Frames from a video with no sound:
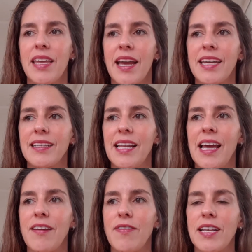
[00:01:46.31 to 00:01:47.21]
y aquí está
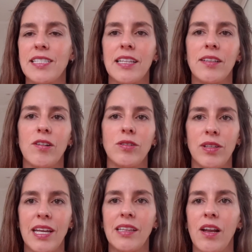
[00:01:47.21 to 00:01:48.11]
la diferencia entre los
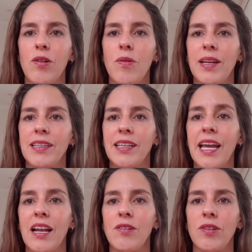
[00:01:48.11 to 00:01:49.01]
30 y los 40
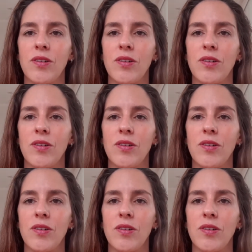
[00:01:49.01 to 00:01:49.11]
y algo,